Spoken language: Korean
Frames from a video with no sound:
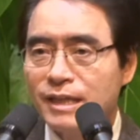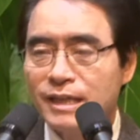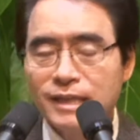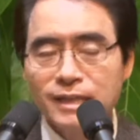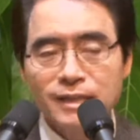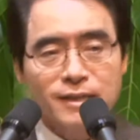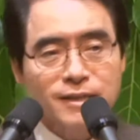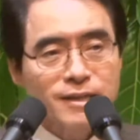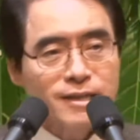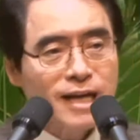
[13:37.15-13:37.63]

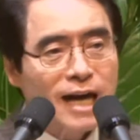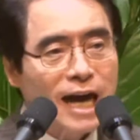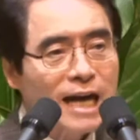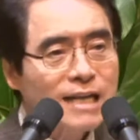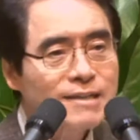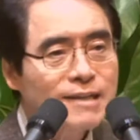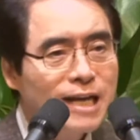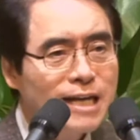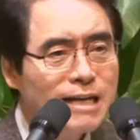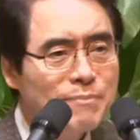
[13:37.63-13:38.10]
그러니까 한
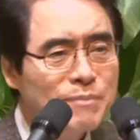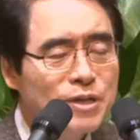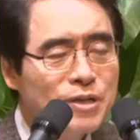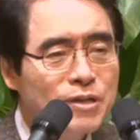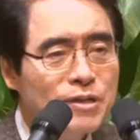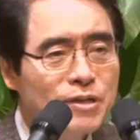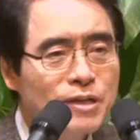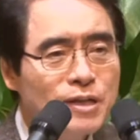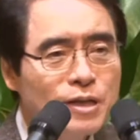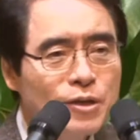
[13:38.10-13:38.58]
사람이
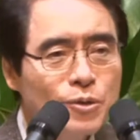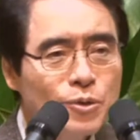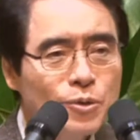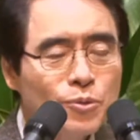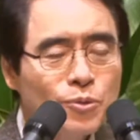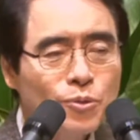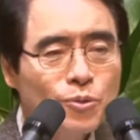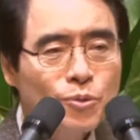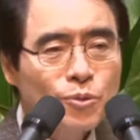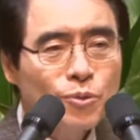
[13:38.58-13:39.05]

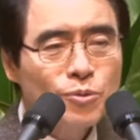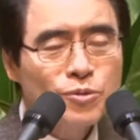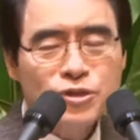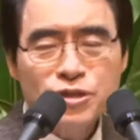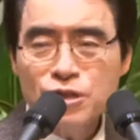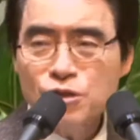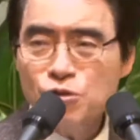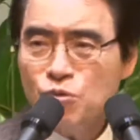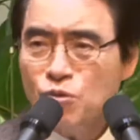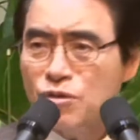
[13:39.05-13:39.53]
그
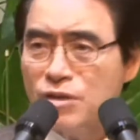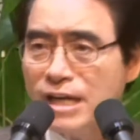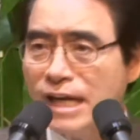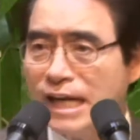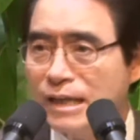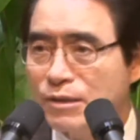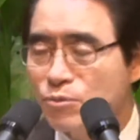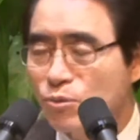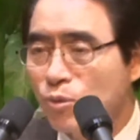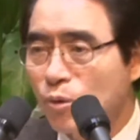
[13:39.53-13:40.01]
질투를
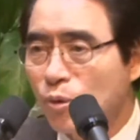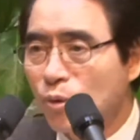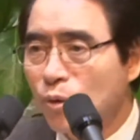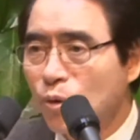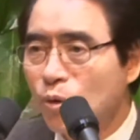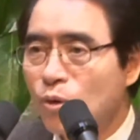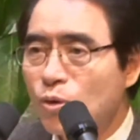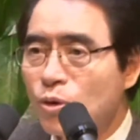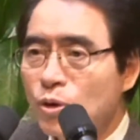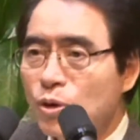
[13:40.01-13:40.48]

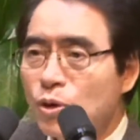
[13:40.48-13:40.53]
해가지고